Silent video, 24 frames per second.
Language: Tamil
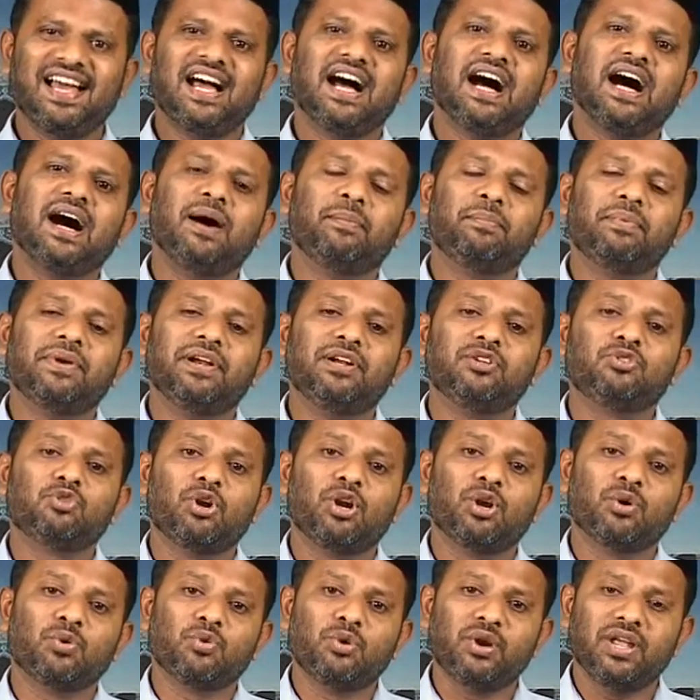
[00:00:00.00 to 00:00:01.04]
அப்படின்னு
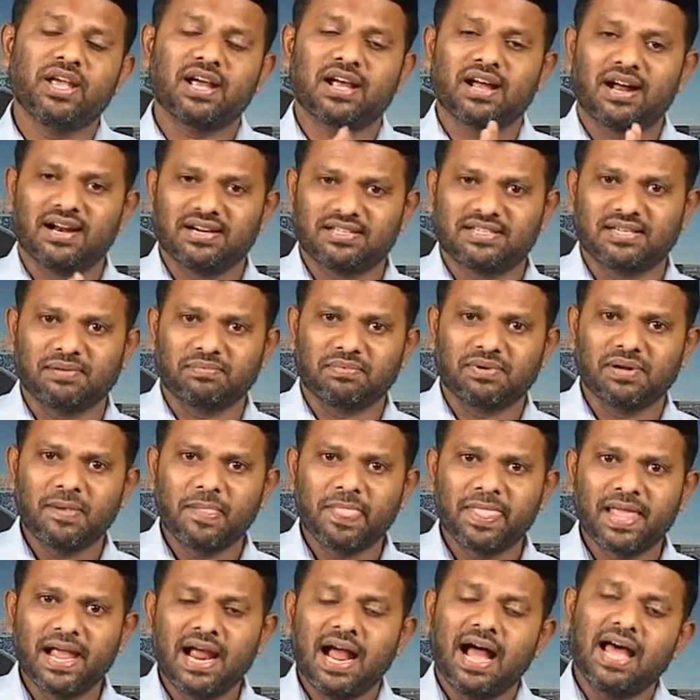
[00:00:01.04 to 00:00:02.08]
சொல்லக்கூடிய கான்செப்ட்
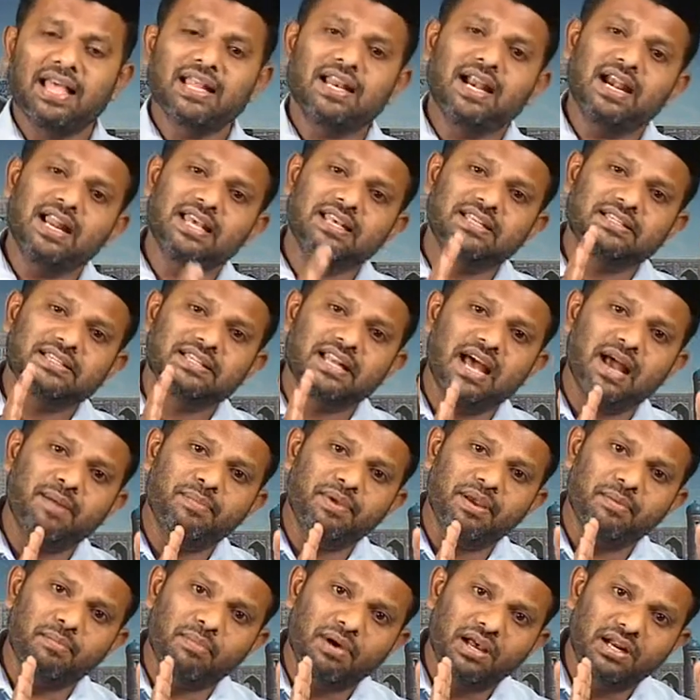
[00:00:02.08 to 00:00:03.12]
அதனால்
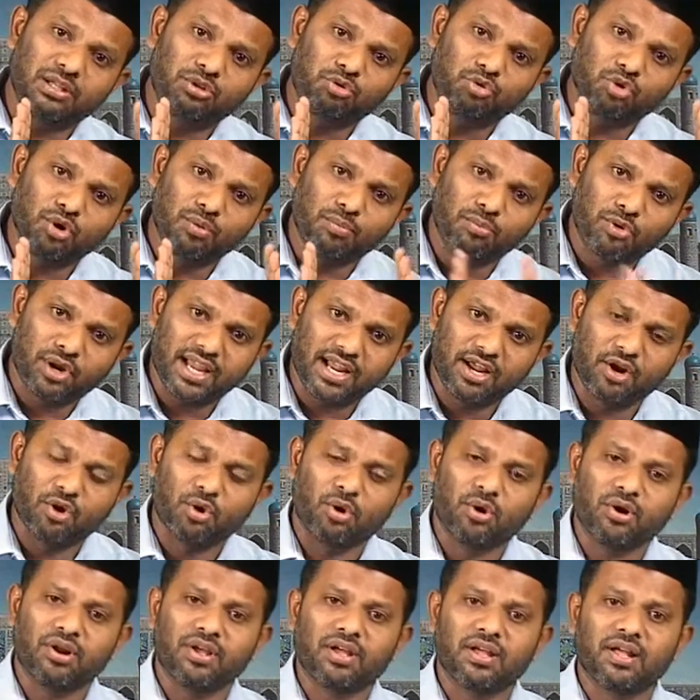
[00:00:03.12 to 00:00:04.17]
இஸ்லாமிய மருத்துவ
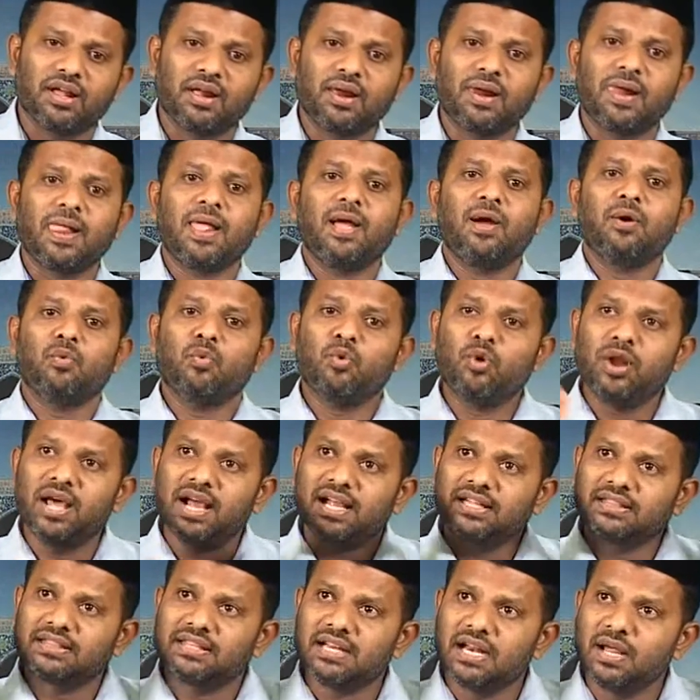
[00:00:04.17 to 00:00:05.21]
முறைகளோடு
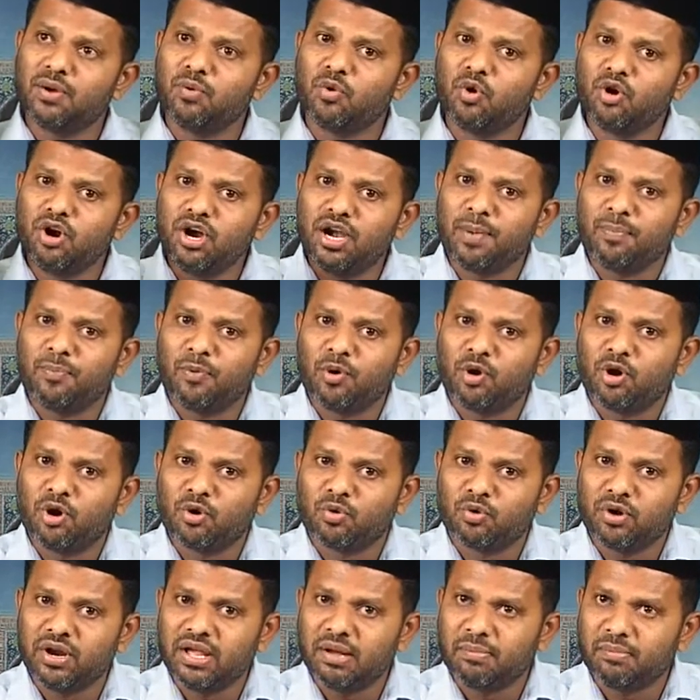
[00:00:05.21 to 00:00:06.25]
உலகத்திலே ஒன்றி
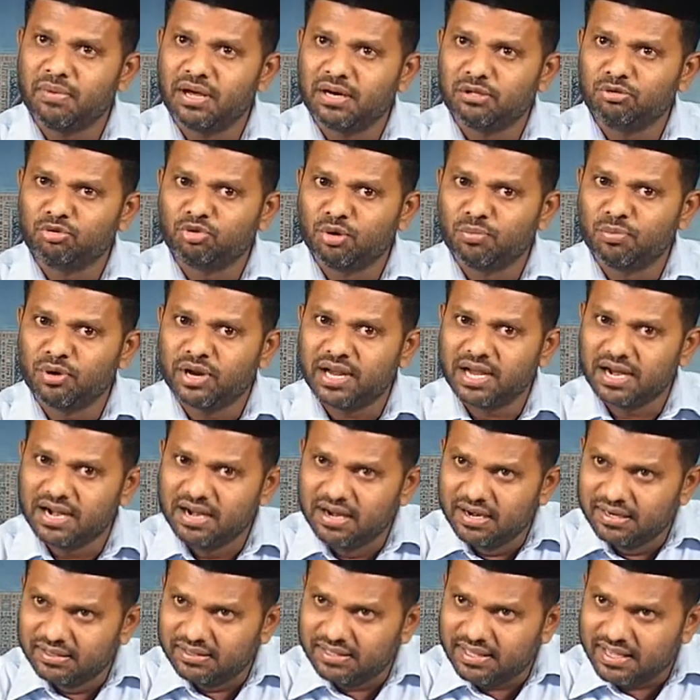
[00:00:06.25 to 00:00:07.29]
போகக்கூடிய மருத்துவ
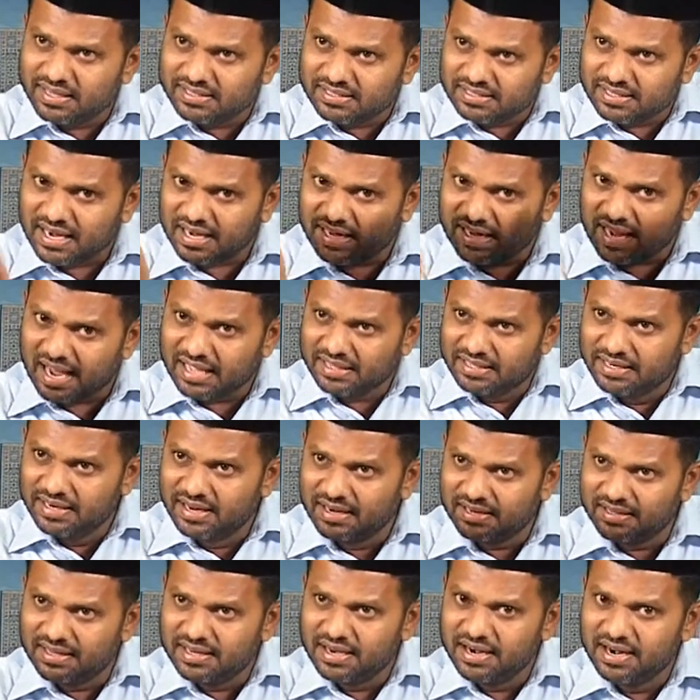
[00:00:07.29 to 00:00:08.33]
முறைகளிலிருந்து எக்ஸ்ட்ராக்ட்
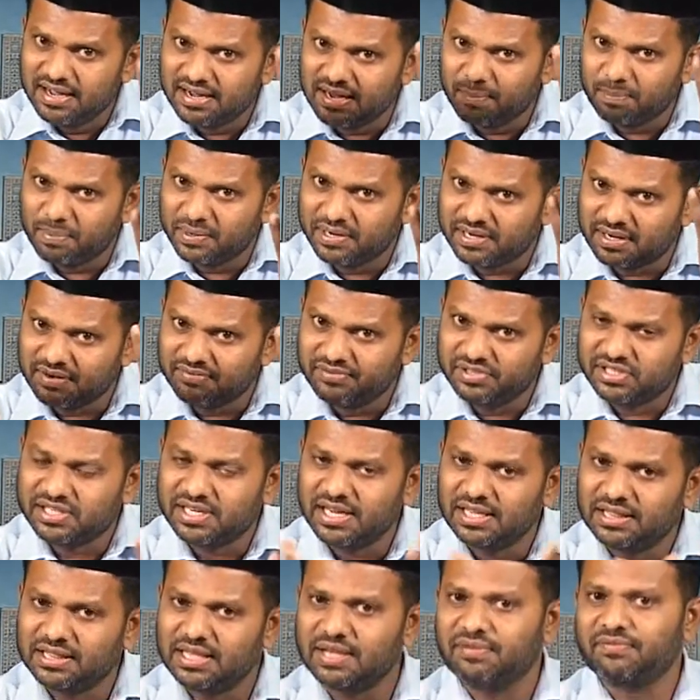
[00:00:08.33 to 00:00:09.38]
அதிலிருந்து எடுக்கப்பட்ட
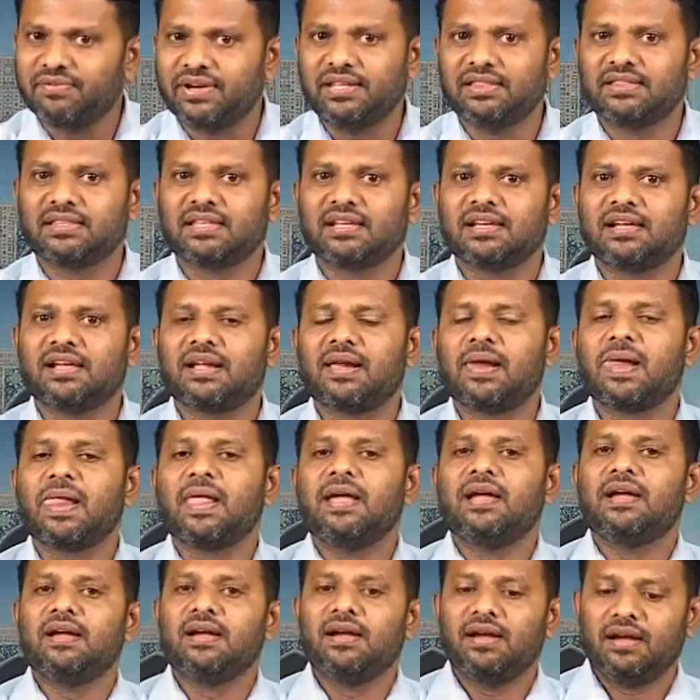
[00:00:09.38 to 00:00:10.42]
விஷயத்தையும் வைத்து
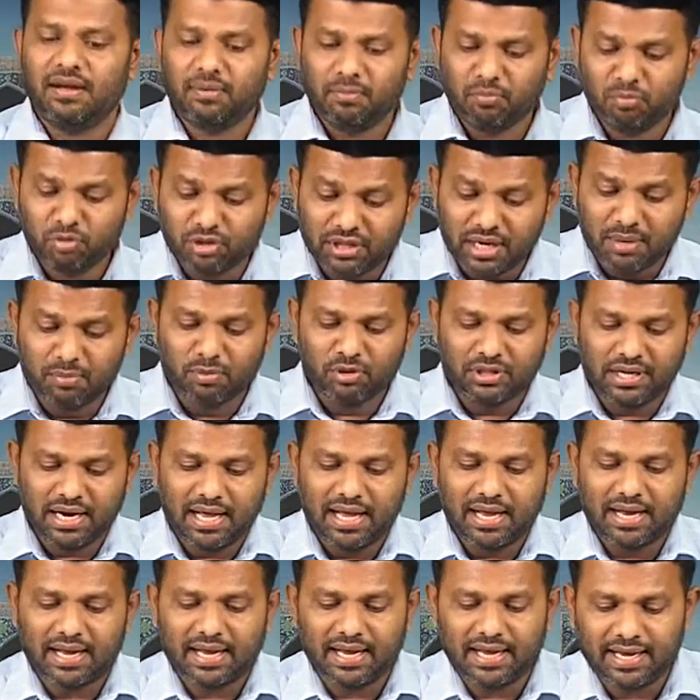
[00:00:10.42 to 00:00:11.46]
முதல்
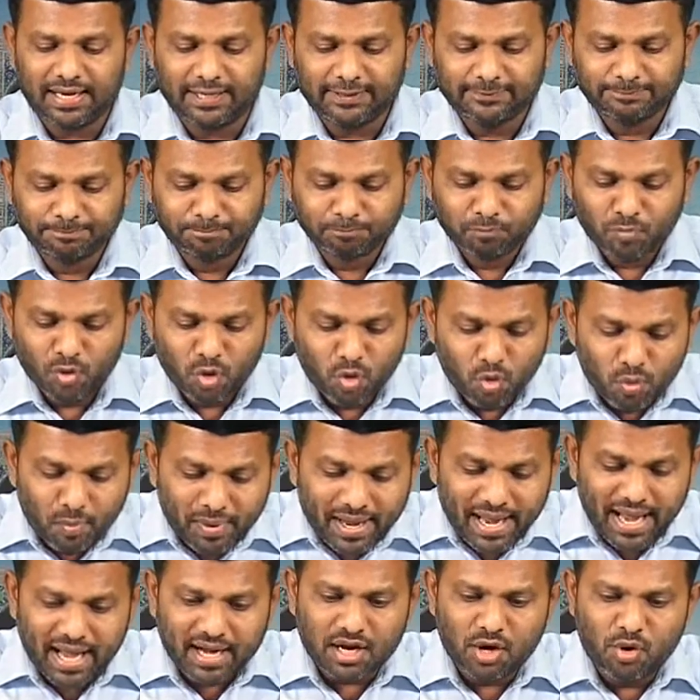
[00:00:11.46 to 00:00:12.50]
முதலாக
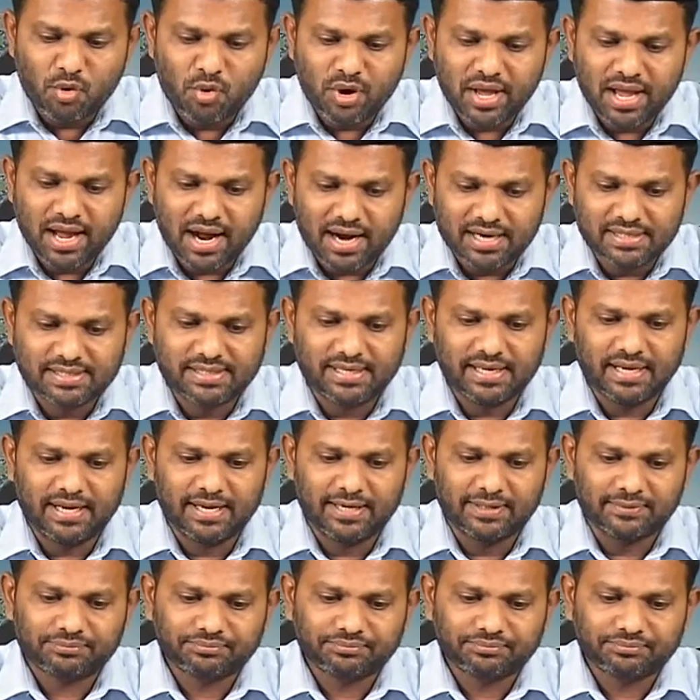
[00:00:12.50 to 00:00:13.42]
உமையாக்களுடைய ஆட்சியில்